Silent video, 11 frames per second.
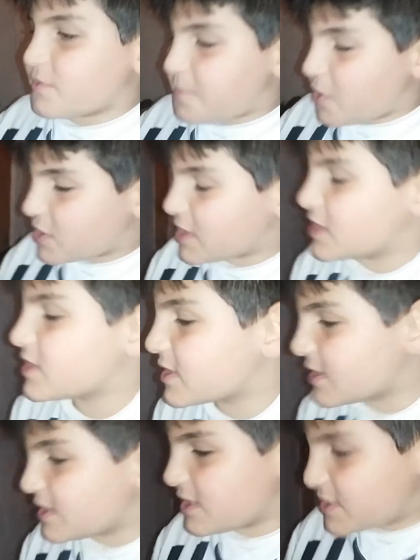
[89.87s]

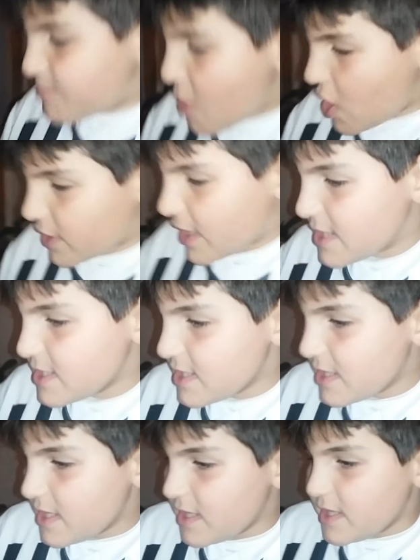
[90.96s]
Sporting Lisbona.
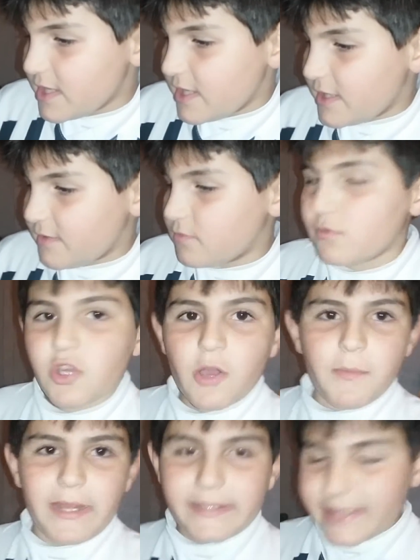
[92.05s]

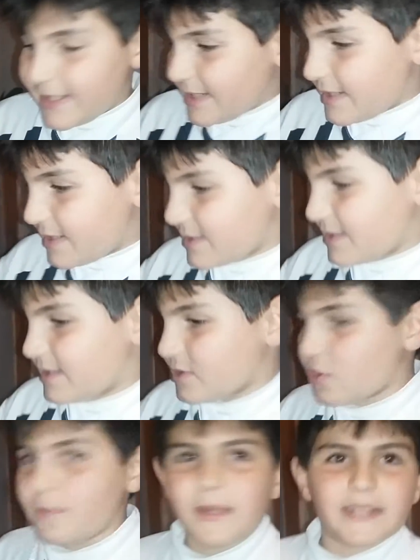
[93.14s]
Come, alternativa...
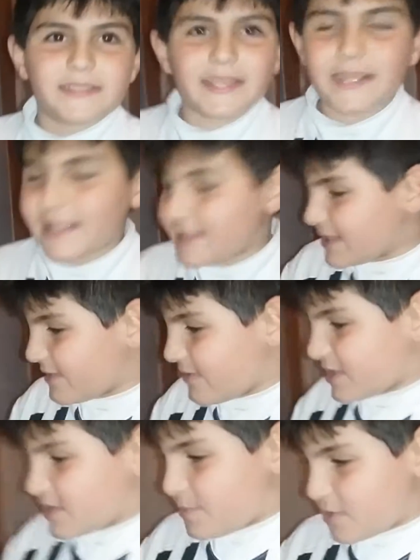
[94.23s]
Come
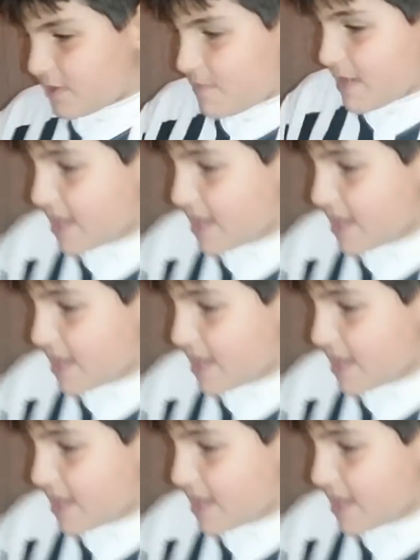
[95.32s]
alternativa ci potrebbe